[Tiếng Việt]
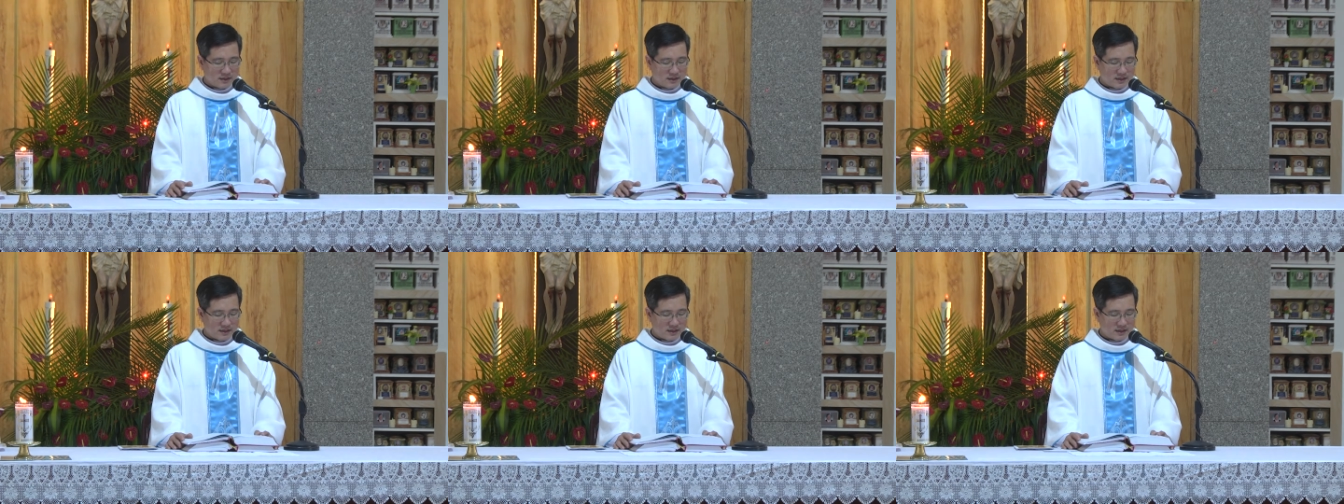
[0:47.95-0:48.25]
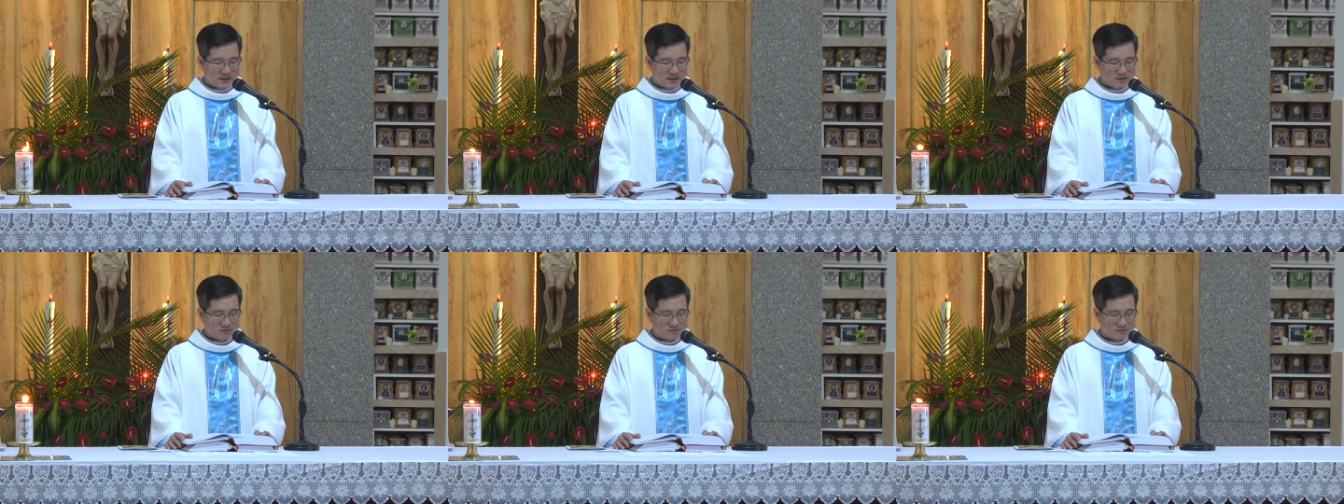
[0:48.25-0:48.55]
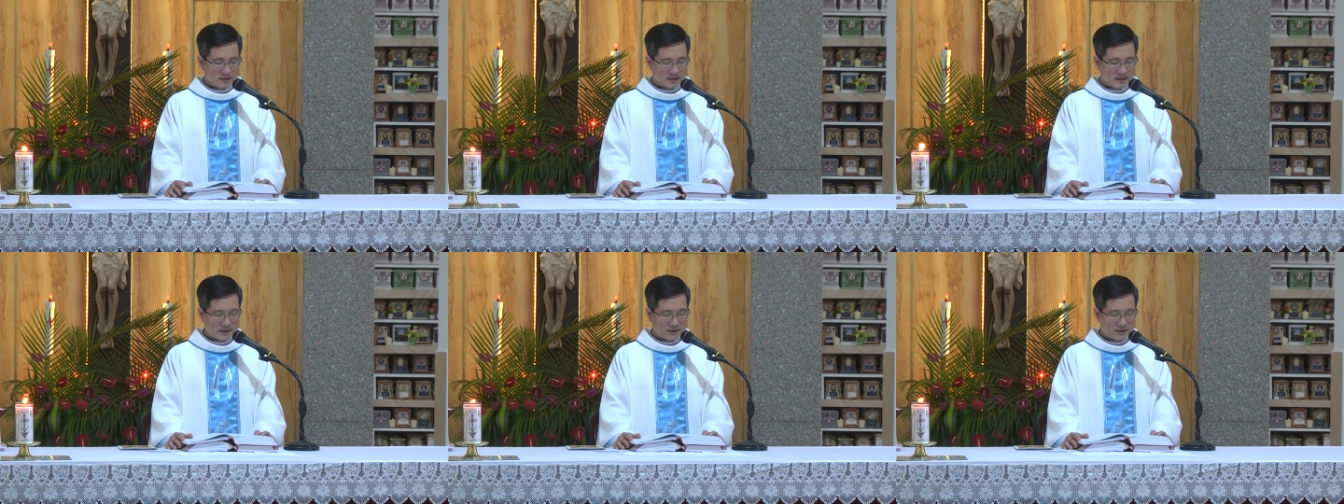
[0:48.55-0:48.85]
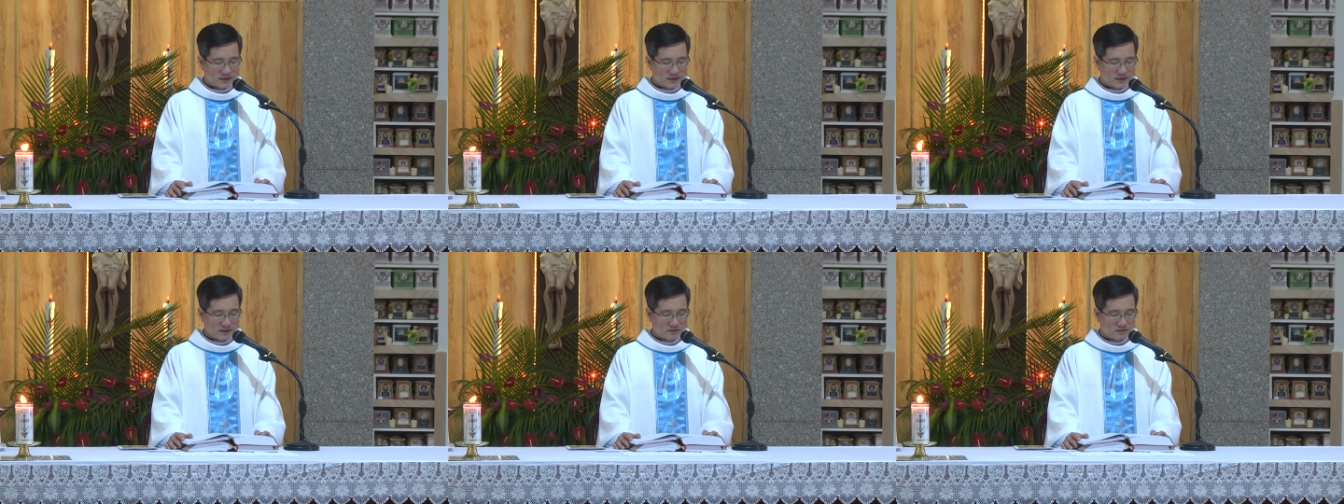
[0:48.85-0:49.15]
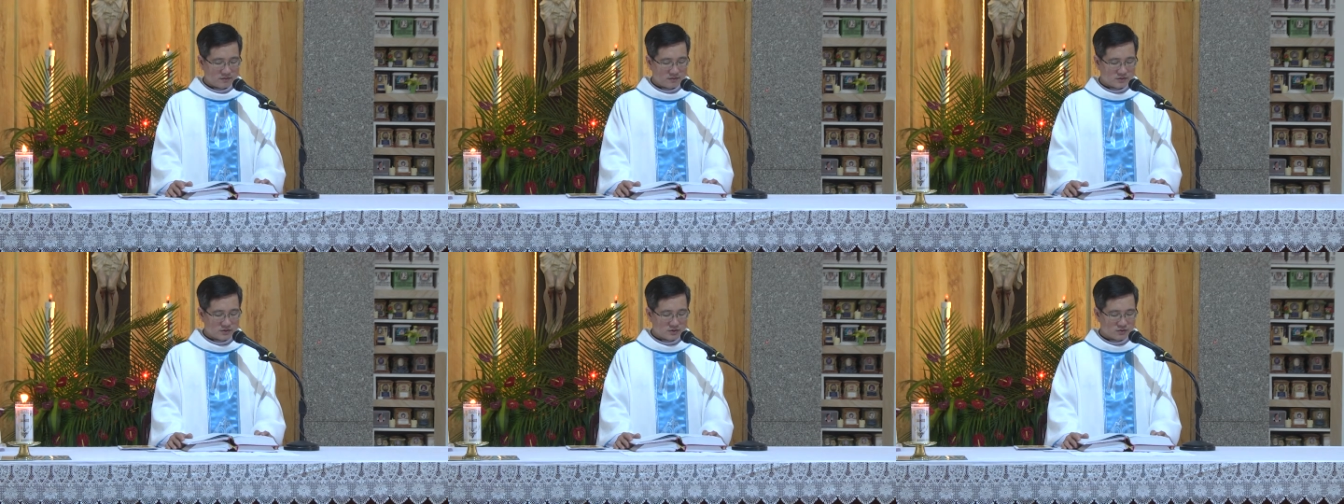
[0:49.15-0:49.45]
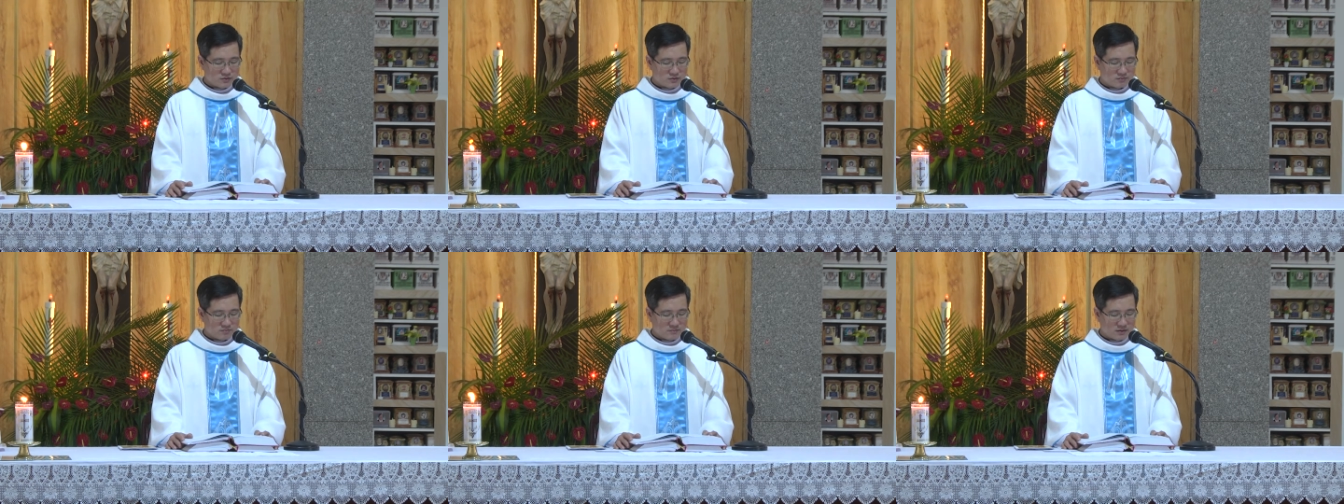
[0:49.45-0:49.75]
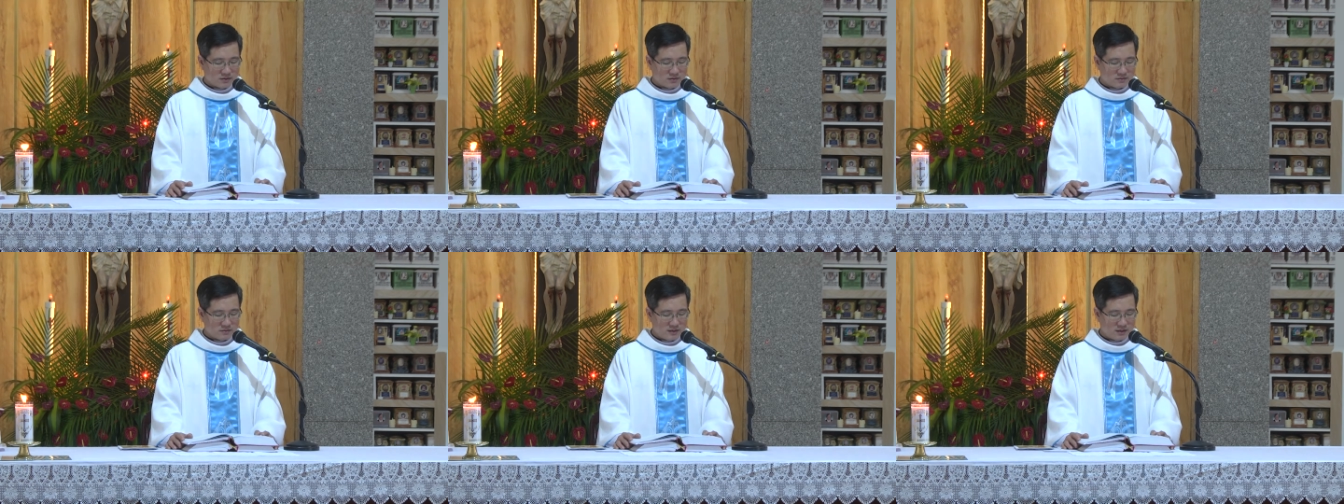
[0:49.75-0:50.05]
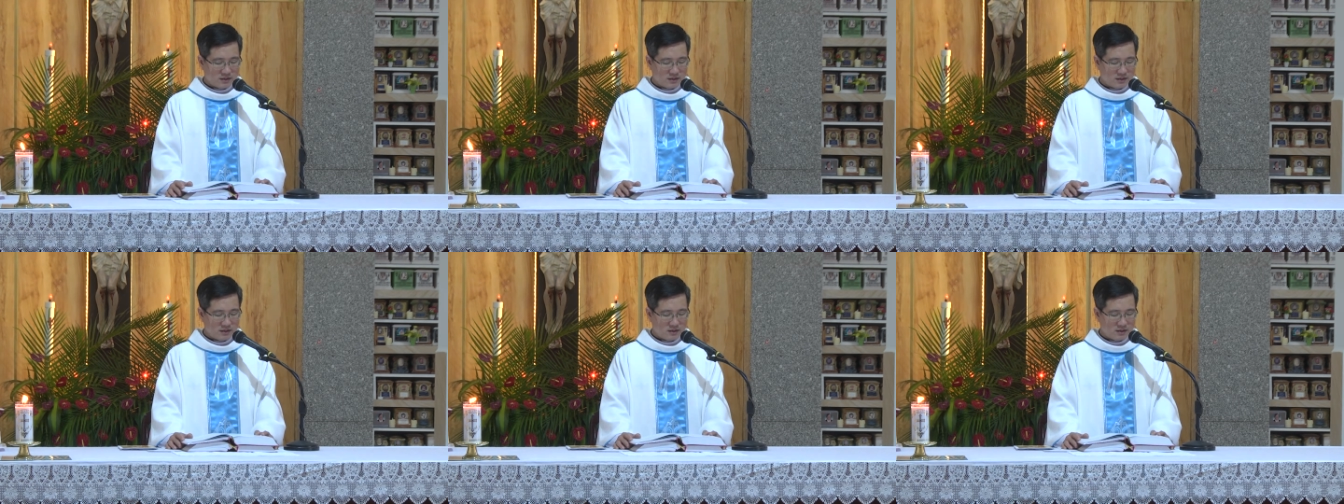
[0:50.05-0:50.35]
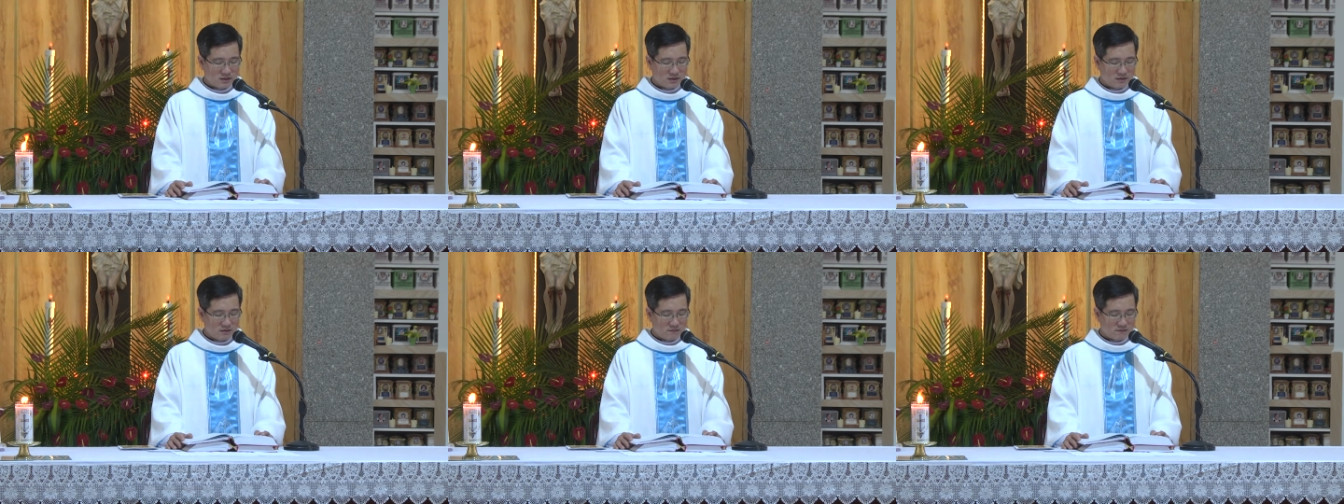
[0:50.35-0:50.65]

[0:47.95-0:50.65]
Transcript: "Này ông Gia-kêu, xuống mau đi,